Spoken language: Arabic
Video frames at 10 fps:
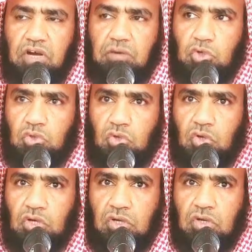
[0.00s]

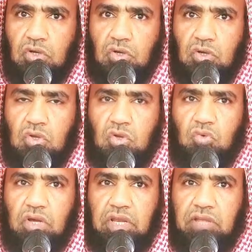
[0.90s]
فاعبدوه
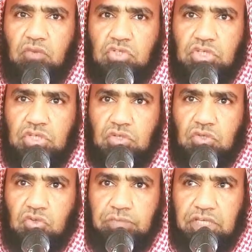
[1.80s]
ولا
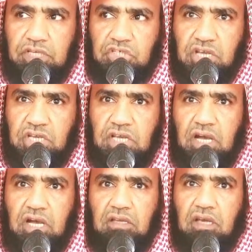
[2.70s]
تشركوا به
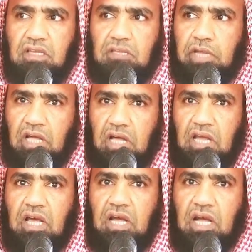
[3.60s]
شيئا يعني من
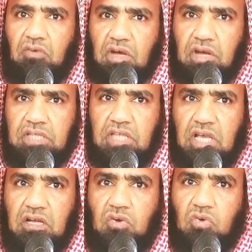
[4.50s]
خلق
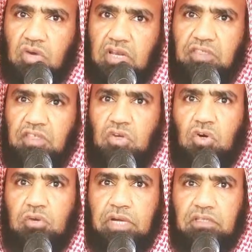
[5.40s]
ورزق هو الذي
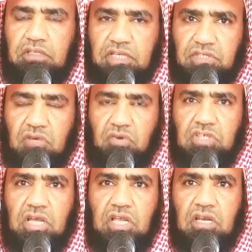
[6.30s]
يعبد عز
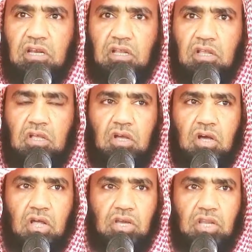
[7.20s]
وجل
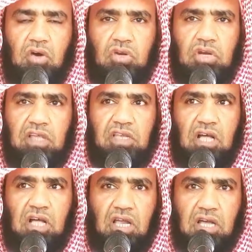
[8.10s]
الله
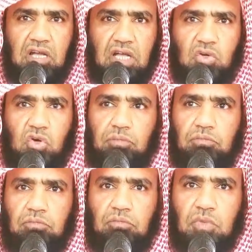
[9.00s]
الذي
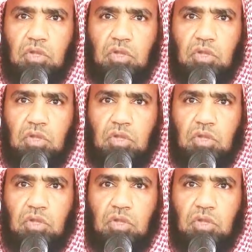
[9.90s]
خلقكم